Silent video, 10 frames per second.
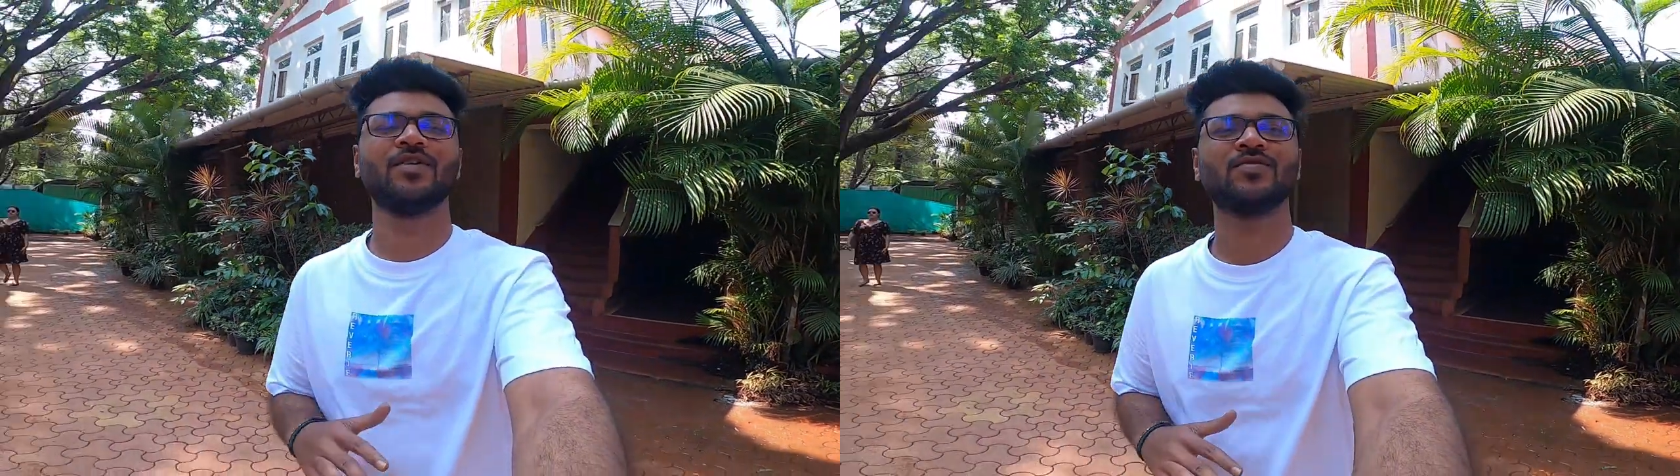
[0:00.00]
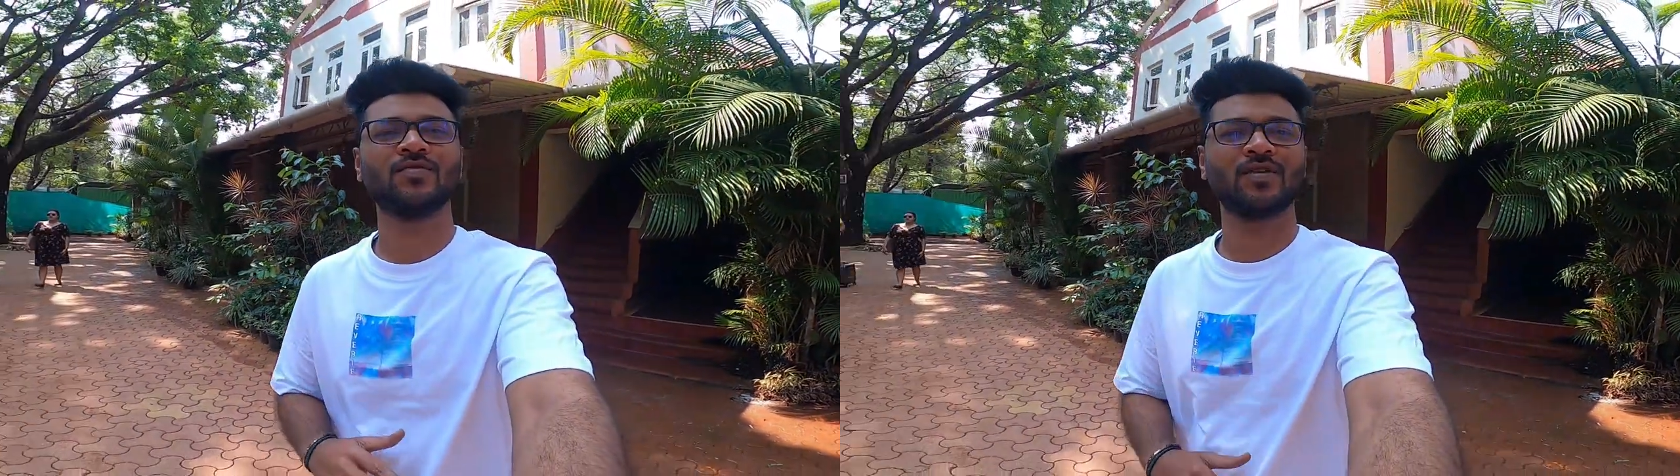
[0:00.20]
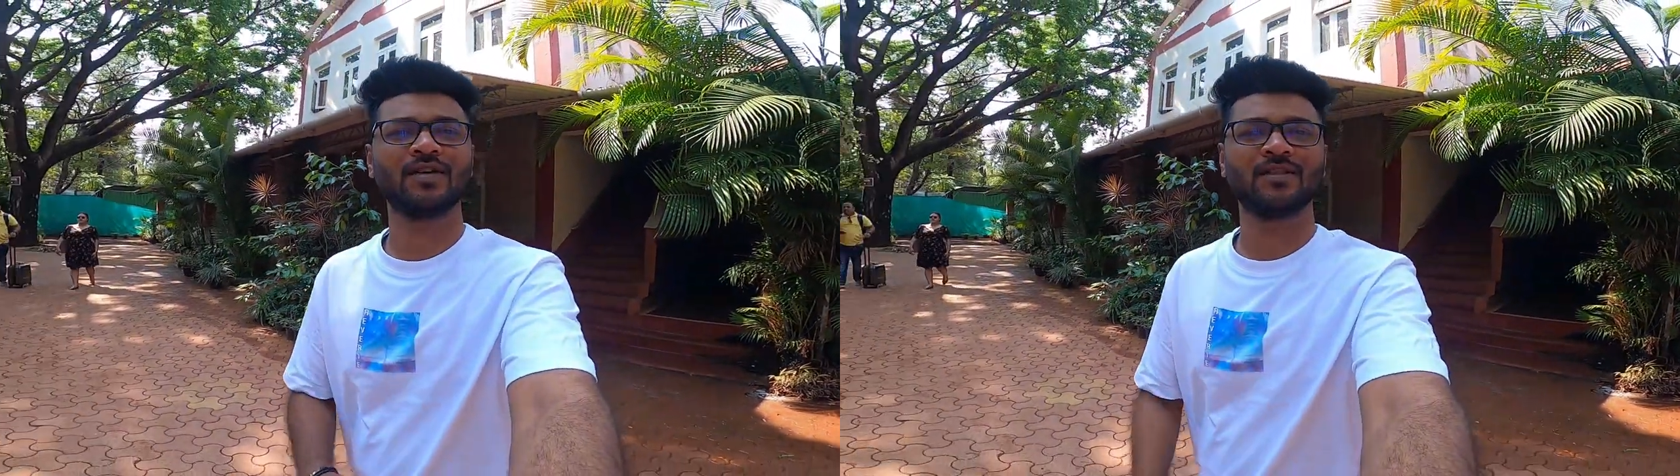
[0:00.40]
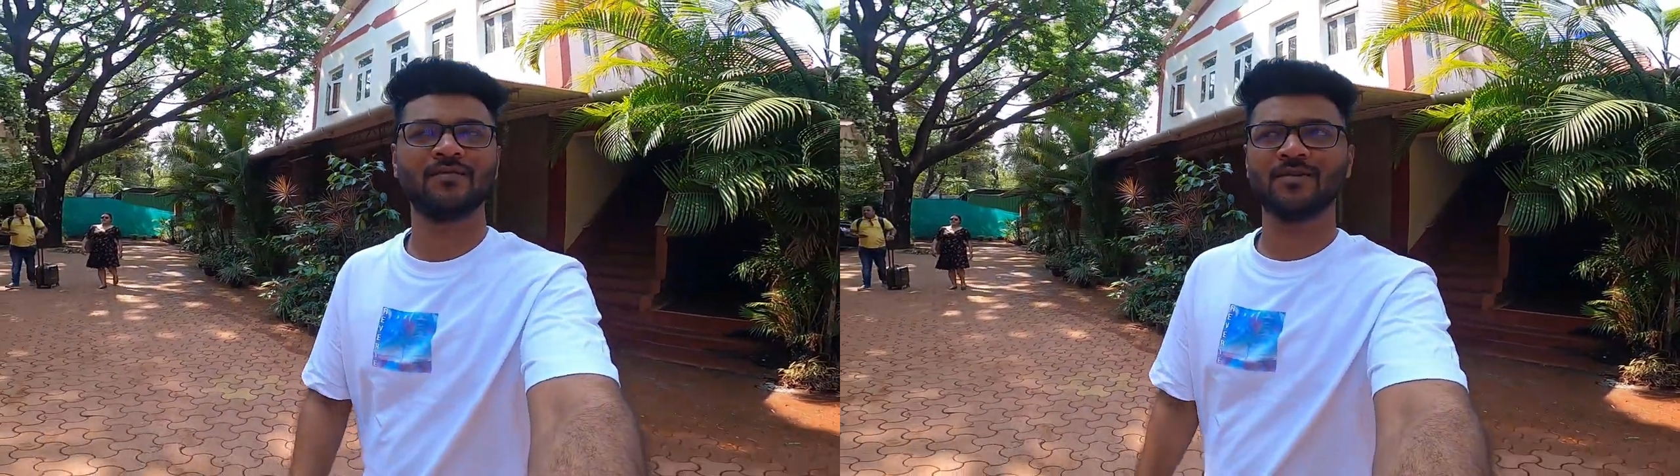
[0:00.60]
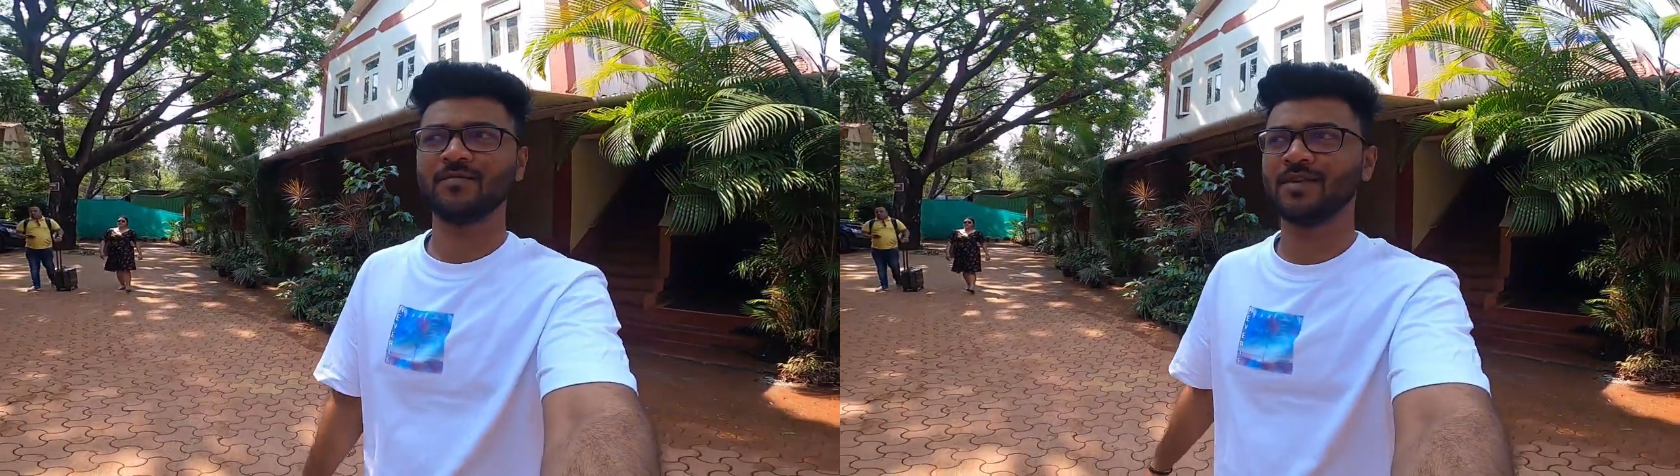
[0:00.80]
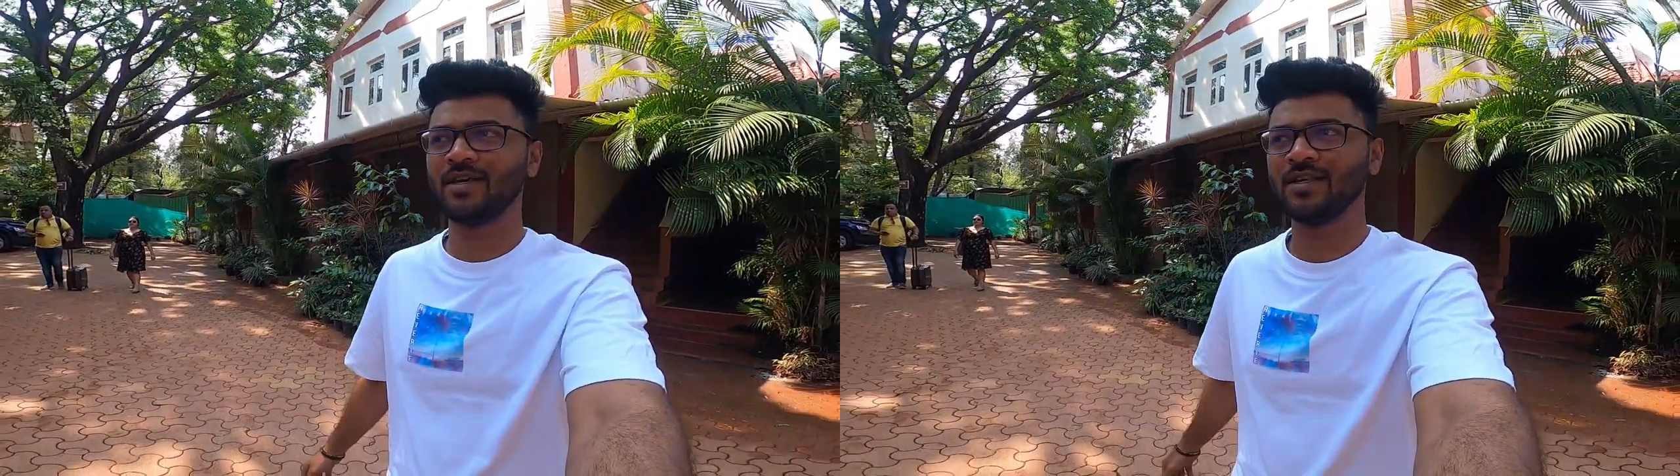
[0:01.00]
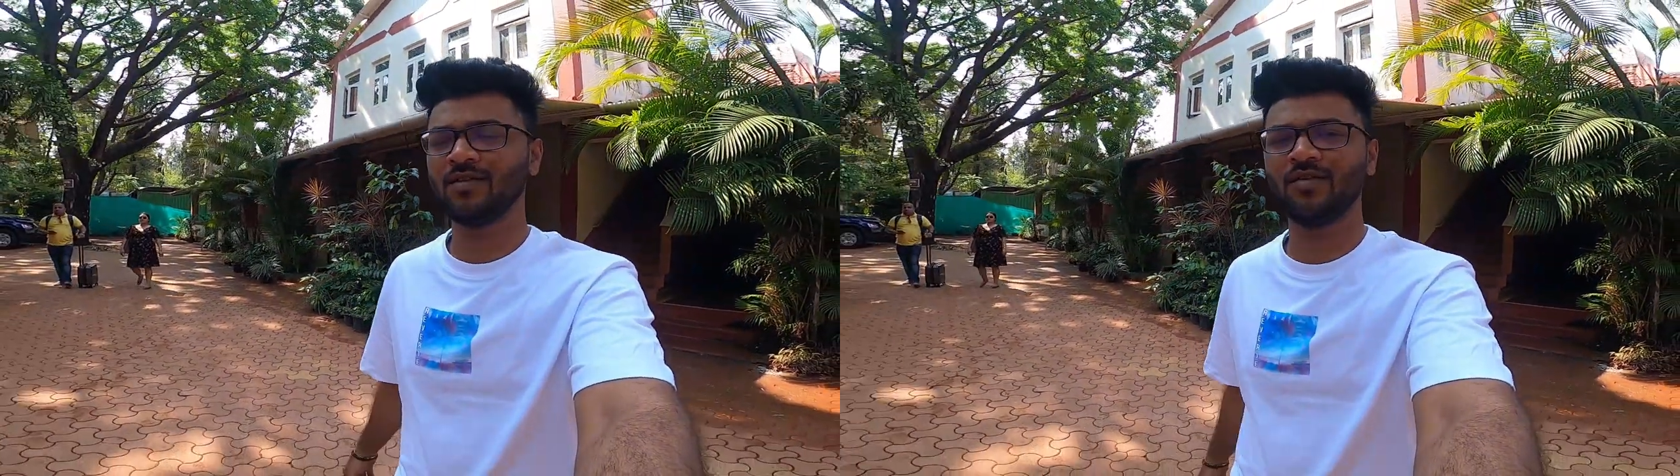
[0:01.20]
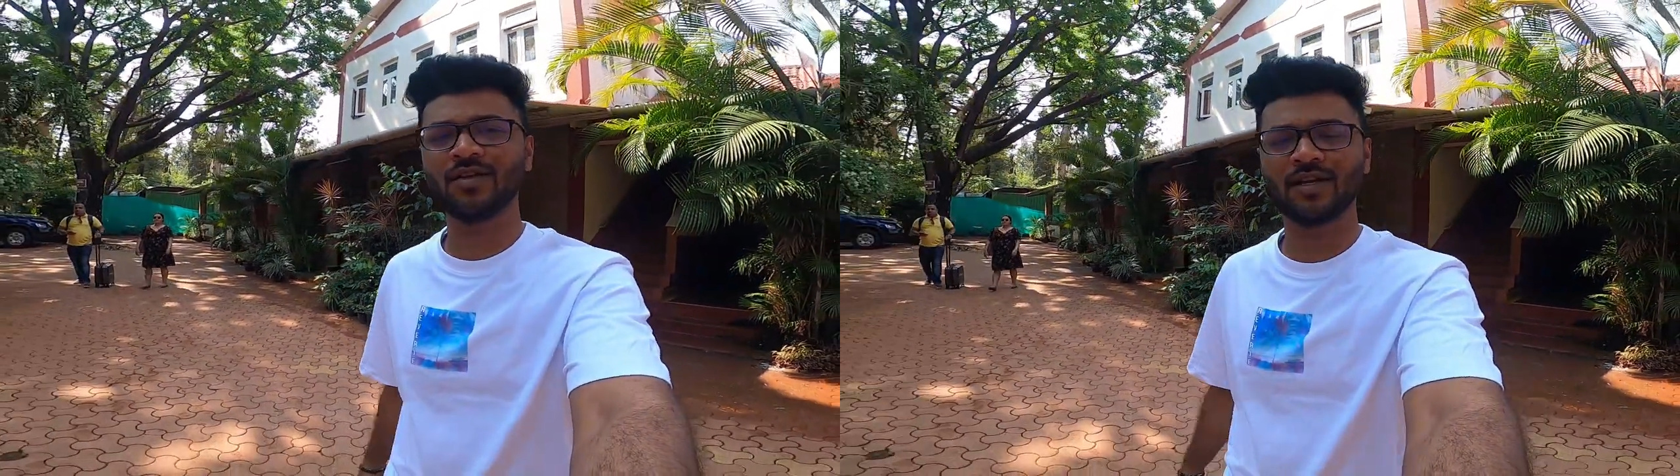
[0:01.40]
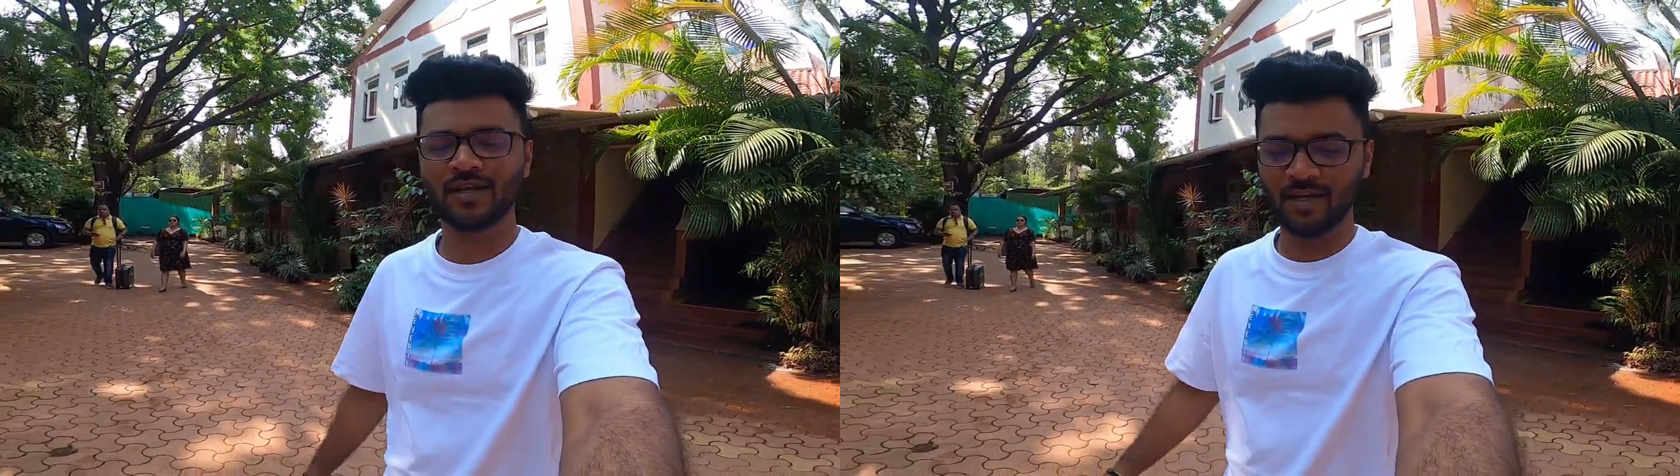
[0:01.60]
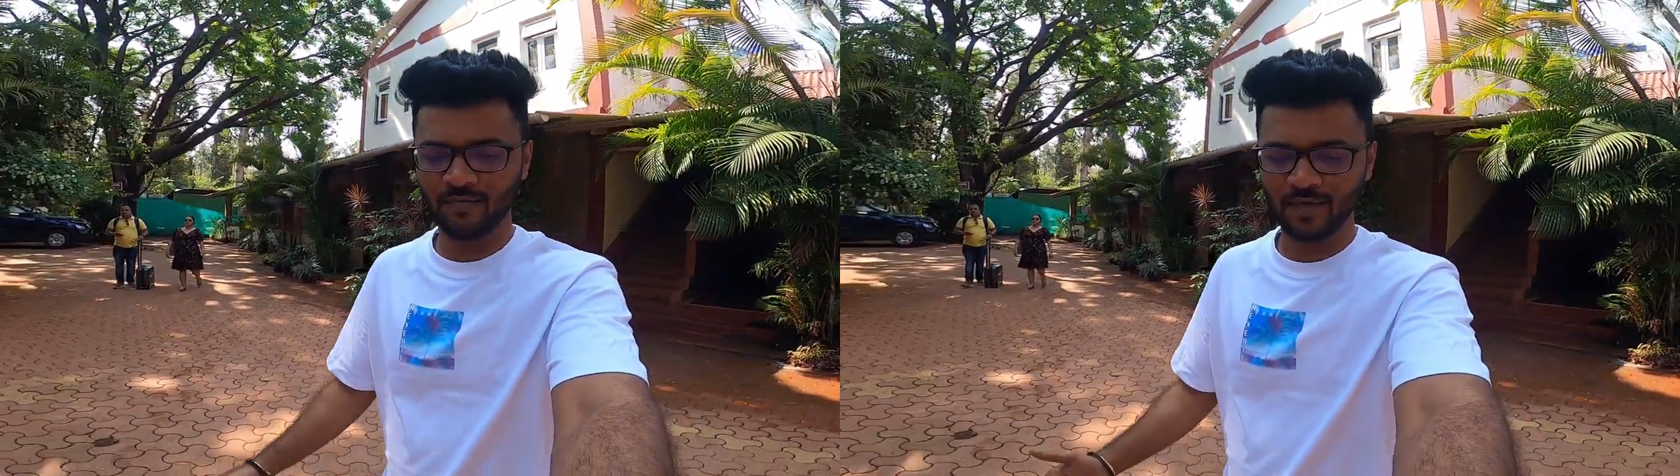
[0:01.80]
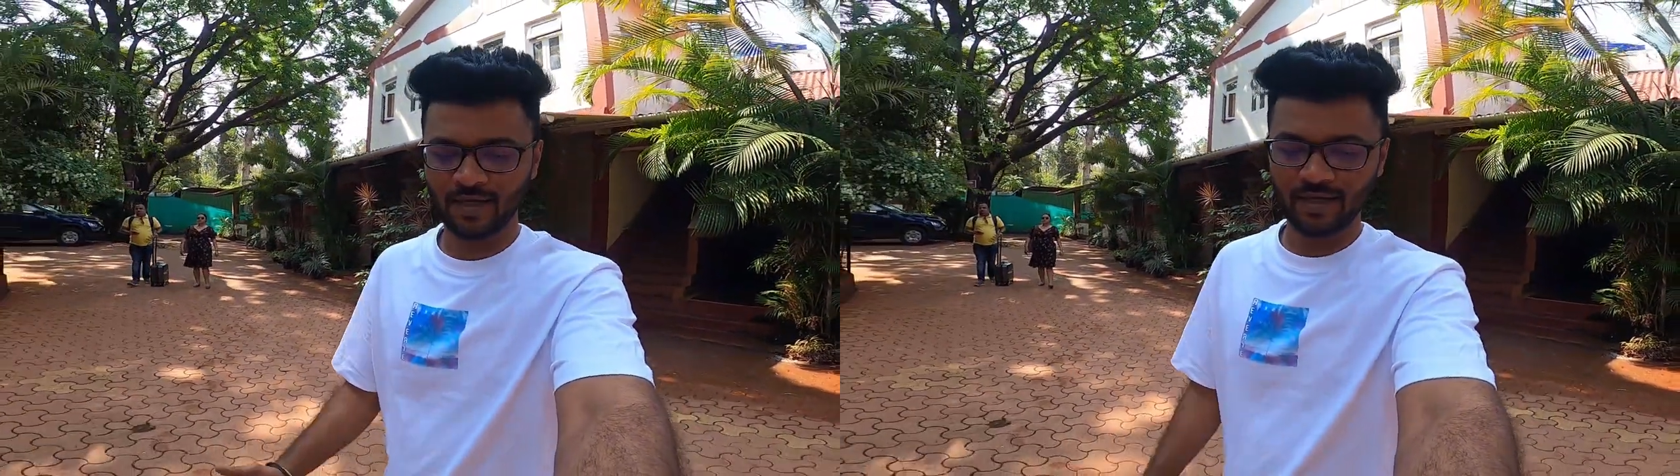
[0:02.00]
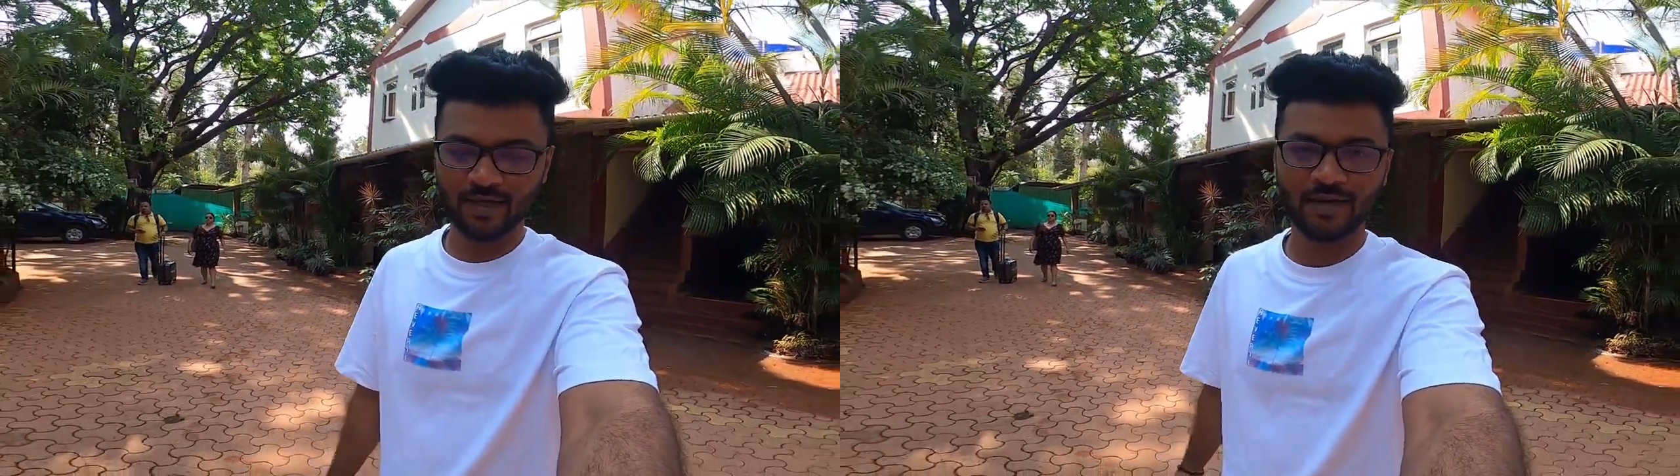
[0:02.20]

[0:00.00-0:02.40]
फ्रेश होके एकदम सब चेंज एंड ऑल करके अभी